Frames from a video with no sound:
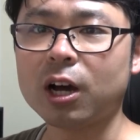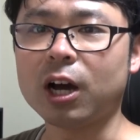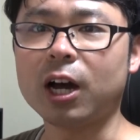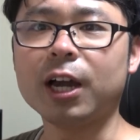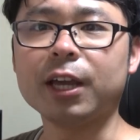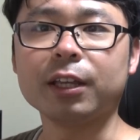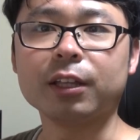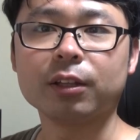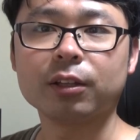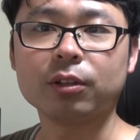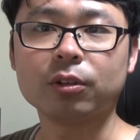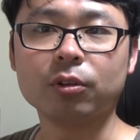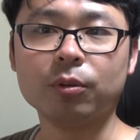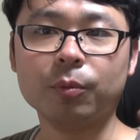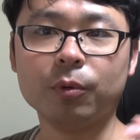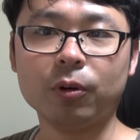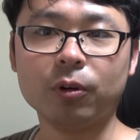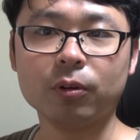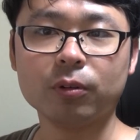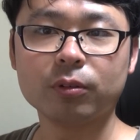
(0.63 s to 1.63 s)
はいど
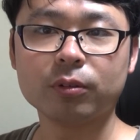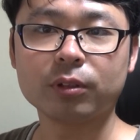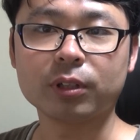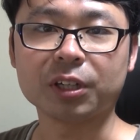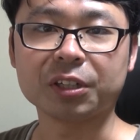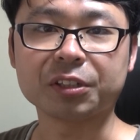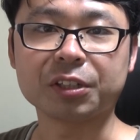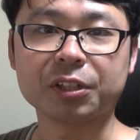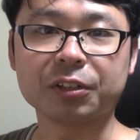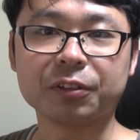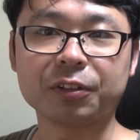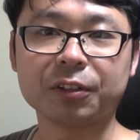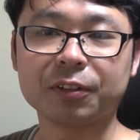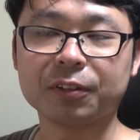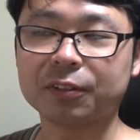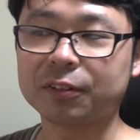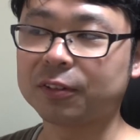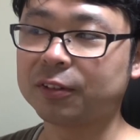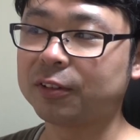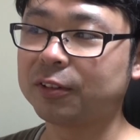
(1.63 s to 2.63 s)
うもタクタクで
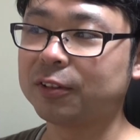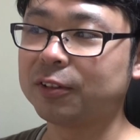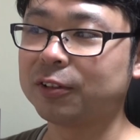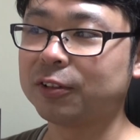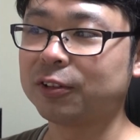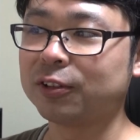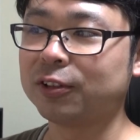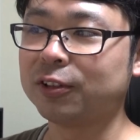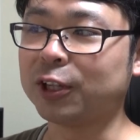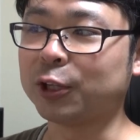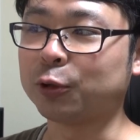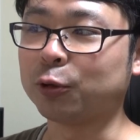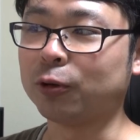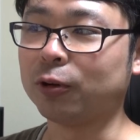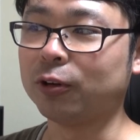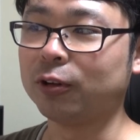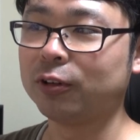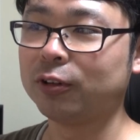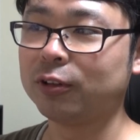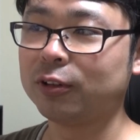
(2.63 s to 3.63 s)
すなん
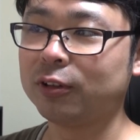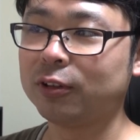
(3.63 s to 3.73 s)
と